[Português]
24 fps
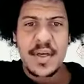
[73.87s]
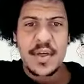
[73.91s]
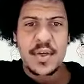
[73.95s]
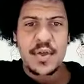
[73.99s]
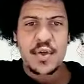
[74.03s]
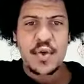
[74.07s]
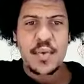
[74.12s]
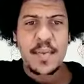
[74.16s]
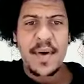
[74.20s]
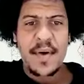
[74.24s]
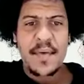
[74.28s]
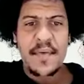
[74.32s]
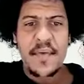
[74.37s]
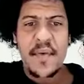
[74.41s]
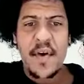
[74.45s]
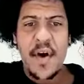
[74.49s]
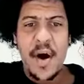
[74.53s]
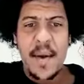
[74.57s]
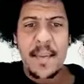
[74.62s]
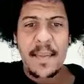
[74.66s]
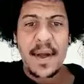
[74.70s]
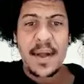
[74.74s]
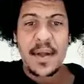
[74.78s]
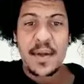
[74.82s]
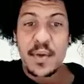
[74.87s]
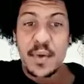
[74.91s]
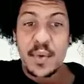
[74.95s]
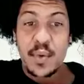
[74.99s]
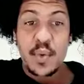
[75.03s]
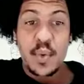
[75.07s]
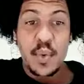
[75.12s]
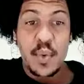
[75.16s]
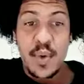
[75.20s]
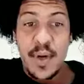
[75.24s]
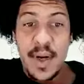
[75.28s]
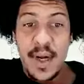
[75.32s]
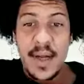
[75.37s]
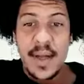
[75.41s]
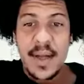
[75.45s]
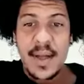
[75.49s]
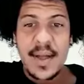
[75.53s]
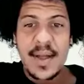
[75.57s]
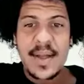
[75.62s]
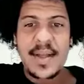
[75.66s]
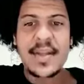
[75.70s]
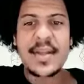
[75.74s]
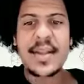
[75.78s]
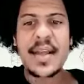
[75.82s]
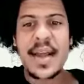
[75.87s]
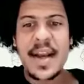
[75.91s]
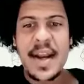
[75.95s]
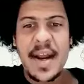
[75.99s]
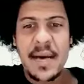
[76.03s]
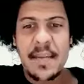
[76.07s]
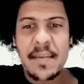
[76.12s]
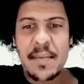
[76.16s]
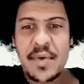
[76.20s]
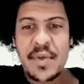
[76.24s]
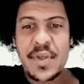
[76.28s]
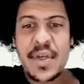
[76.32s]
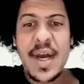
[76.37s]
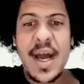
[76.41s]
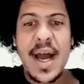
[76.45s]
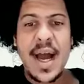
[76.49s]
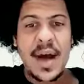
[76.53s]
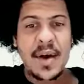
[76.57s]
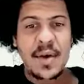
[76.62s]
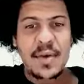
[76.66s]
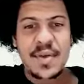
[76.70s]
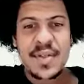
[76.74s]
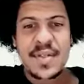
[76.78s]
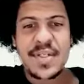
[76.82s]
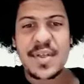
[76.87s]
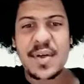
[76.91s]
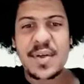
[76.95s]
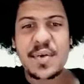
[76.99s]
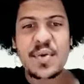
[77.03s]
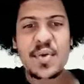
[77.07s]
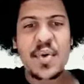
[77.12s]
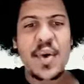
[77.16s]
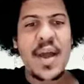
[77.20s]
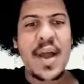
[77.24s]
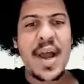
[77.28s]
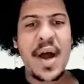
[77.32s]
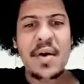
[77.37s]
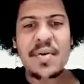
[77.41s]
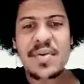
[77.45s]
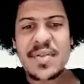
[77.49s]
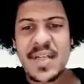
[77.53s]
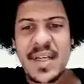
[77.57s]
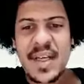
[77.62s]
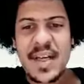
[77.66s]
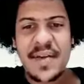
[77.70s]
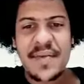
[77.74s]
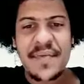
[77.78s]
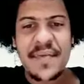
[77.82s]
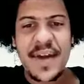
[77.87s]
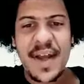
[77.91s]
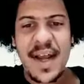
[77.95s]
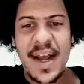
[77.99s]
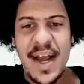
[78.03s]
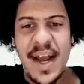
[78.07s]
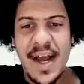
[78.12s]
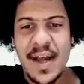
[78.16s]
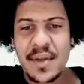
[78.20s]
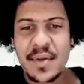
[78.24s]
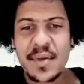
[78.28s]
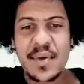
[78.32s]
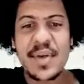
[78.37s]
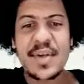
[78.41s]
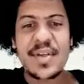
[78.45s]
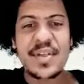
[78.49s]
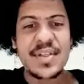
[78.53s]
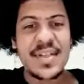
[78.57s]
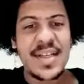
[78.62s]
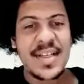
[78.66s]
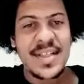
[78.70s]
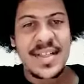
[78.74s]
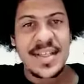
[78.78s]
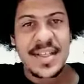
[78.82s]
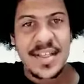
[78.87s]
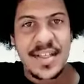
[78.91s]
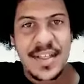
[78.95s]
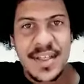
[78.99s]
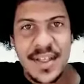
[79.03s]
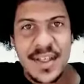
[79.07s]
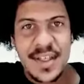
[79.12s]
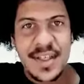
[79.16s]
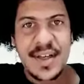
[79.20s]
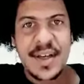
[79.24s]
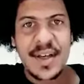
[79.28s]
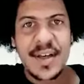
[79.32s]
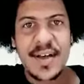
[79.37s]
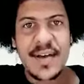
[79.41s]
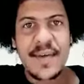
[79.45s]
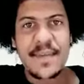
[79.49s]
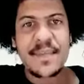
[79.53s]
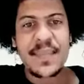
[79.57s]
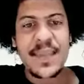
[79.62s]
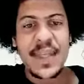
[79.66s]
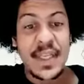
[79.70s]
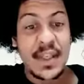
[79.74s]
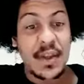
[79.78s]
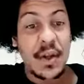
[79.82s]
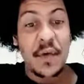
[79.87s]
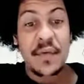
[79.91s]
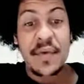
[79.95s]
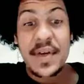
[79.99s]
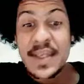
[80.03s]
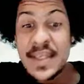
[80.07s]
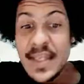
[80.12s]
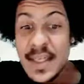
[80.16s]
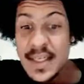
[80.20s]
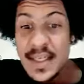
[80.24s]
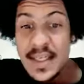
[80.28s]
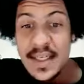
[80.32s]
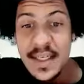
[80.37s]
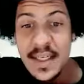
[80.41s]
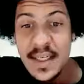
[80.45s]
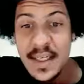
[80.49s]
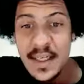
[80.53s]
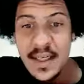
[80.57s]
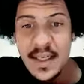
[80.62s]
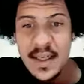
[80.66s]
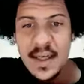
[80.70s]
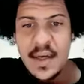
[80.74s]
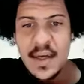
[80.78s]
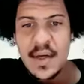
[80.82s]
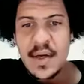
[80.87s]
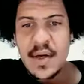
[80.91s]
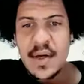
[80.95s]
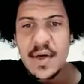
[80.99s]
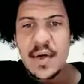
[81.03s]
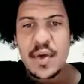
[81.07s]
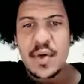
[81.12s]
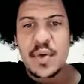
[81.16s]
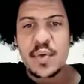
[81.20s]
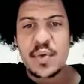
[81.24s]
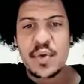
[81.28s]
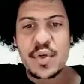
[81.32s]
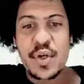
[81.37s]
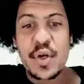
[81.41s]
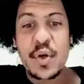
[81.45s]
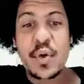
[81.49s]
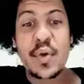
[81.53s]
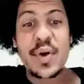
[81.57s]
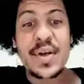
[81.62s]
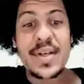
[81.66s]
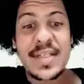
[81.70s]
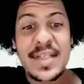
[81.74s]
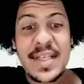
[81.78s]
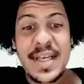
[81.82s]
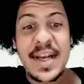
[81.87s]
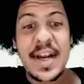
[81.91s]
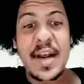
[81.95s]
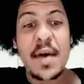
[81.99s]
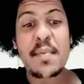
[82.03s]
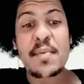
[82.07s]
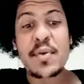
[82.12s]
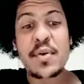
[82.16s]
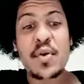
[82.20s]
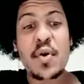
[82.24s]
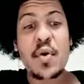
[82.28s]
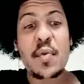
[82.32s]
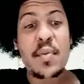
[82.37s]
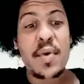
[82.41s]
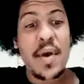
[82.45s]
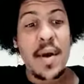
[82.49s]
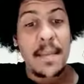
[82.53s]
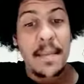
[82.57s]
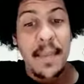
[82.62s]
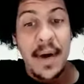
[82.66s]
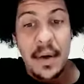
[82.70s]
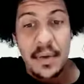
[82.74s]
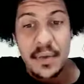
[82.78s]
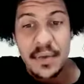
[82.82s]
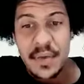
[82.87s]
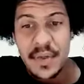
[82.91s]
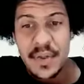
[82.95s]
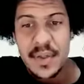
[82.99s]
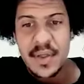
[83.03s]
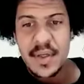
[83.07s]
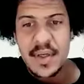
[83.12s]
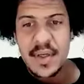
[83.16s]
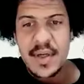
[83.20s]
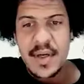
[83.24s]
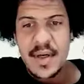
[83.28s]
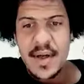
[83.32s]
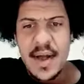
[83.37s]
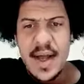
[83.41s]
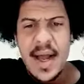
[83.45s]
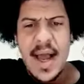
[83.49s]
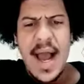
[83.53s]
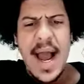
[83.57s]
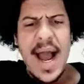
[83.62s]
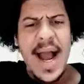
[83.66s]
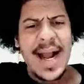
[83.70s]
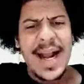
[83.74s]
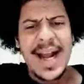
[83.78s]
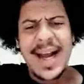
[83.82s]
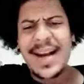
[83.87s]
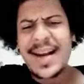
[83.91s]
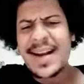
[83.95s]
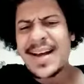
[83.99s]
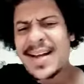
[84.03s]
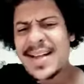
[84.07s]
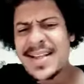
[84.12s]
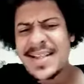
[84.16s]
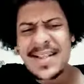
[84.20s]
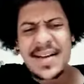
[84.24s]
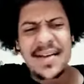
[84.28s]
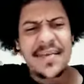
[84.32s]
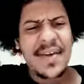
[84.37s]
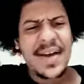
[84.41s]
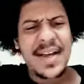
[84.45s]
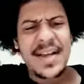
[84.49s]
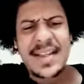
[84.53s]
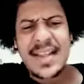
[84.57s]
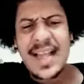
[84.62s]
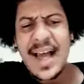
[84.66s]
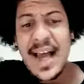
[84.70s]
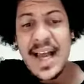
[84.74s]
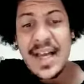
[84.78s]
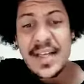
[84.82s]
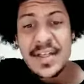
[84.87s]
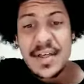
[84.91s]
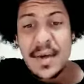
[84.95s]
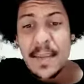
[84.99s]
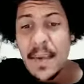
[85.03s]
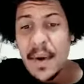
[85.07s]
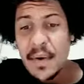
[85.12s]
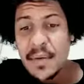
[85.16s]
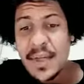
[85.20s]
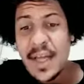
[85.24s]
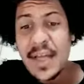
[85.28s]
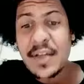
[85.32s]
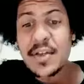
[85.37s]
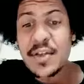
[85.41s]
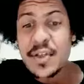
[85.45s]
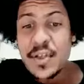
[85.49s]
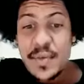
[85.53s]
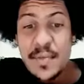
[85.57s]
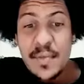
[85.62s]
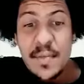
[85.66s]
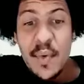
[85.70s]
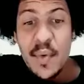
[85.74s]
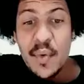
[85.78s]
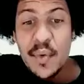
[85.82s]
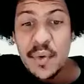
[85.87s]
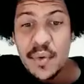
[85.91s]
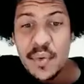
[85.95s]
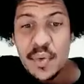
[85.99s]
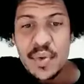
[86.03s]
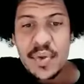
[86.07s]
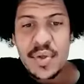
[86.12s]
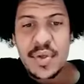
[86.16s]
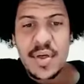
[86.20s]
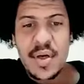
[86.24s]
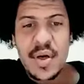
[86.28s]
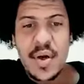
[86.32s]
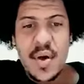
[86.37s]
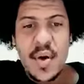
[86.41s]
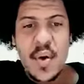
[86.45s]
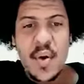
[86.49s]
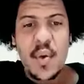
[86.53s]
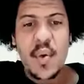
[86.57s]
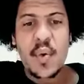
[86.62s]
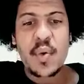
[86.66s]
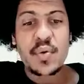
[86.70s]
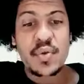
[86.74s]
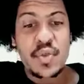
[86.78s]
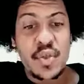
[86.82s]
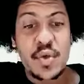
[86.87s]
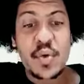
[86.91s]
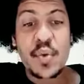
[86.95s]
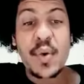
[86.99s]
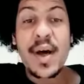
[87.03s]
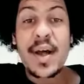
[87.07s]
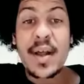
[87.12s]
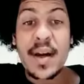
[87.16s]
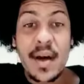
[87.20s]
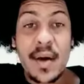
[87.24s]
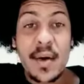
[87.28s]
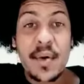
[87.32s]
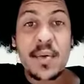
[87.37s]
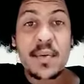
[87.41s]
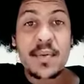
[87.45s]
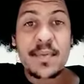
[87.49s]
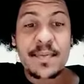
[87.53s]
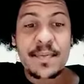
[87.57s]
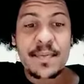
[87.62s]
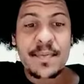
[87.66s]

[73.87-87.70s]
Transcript: De uma forma dura, teremos a noção do real significado de existir e talvez assim nos reconheceremos como irmãos. A ganância, a vaidade e a maldade de muitos continuarão